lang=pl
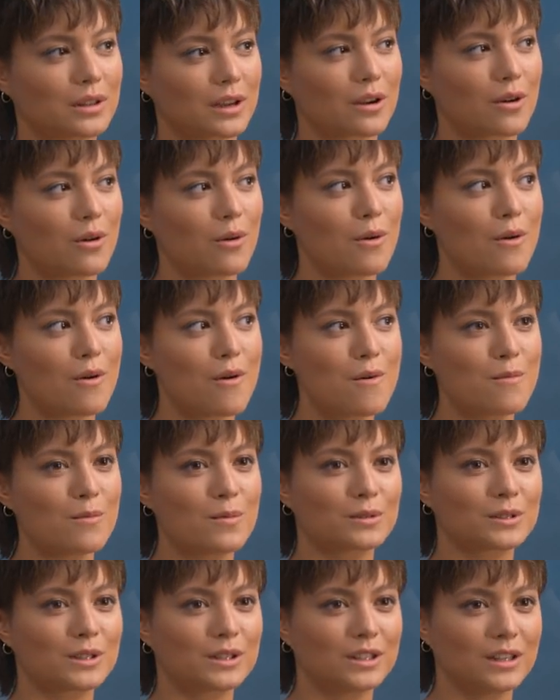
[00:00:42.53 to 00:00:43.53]
taką
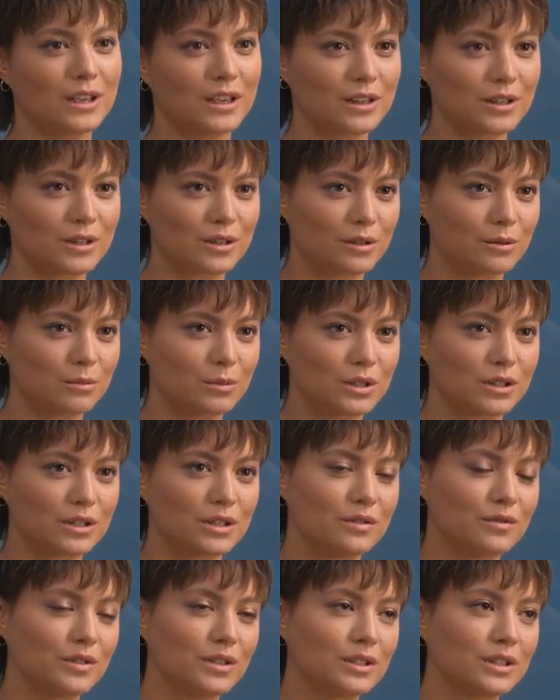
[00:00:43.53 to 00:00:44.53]
mocniejszą, bo
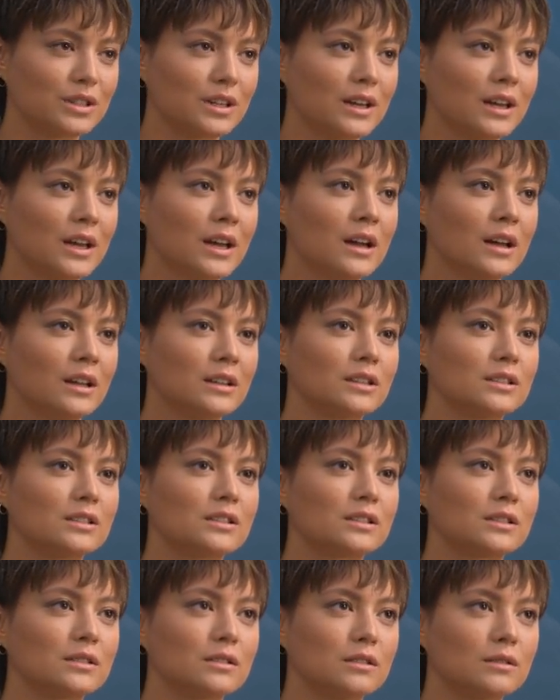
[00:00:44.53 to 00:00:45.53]
rzeczywiście to
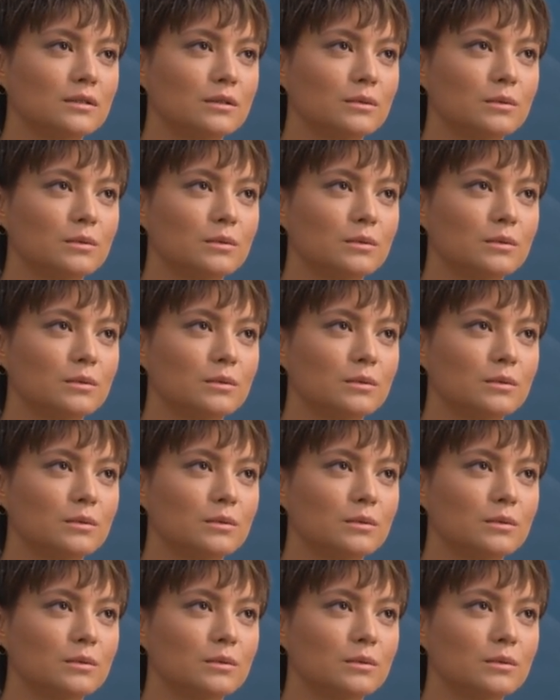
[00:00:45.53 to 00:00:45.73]
jest